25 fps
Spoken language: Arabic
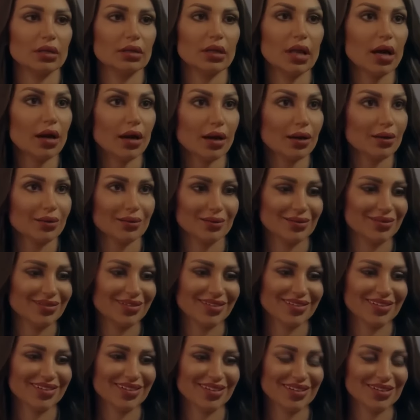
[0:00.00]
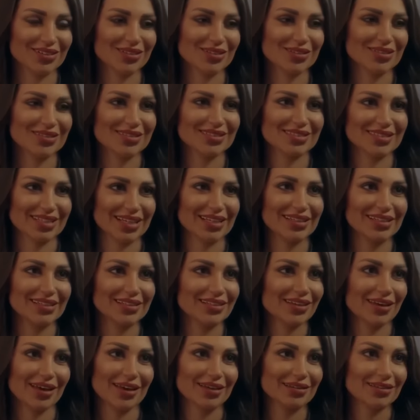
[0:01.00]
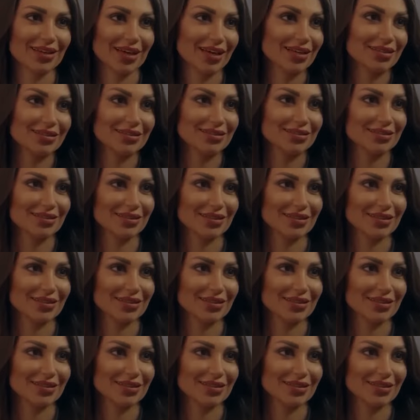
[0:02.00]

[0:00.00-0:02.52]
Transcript: لا خلاص خليكي قاعد عادي